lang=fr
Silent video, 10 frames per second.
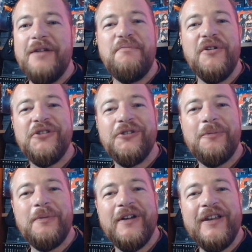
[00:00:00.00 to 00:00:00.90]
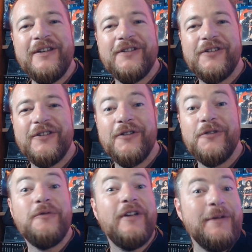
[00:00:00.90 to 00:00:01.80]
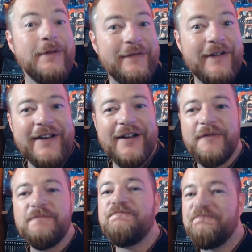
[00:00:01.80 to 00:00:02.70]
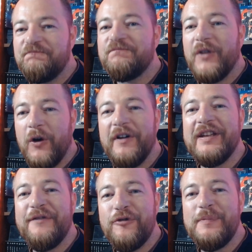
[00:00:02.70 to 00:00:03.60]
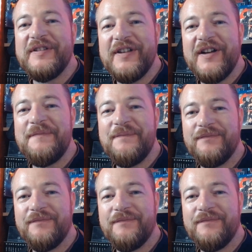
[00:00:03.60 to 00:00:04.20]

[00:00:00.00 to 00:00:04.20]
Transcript: bonne surprise ce nouvel univers. On va développer ça.